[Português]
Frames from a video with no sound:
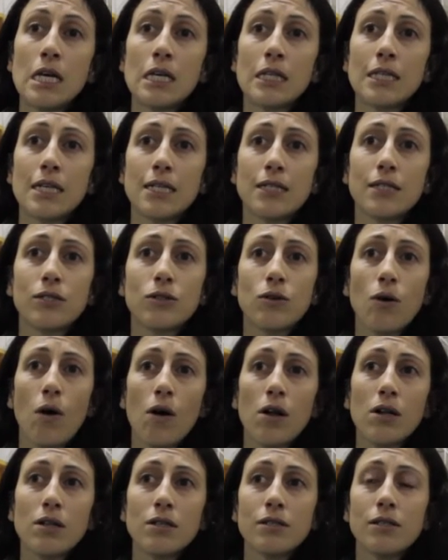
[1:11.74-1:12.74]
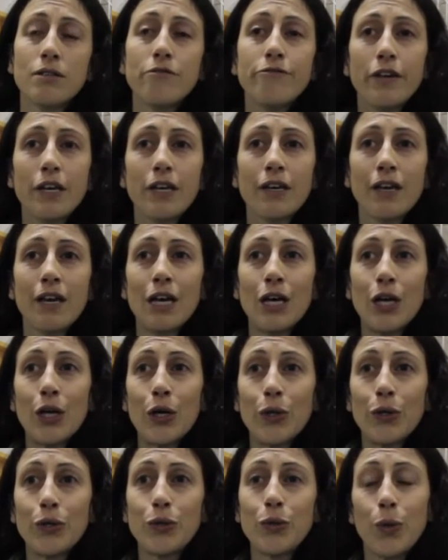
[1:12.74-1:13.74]
das escolas, enfim
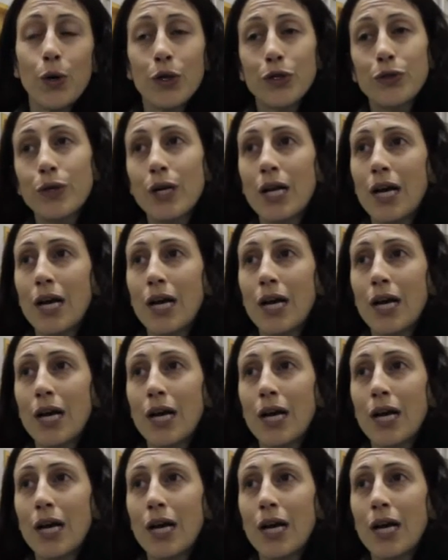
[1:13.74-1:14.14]
do outro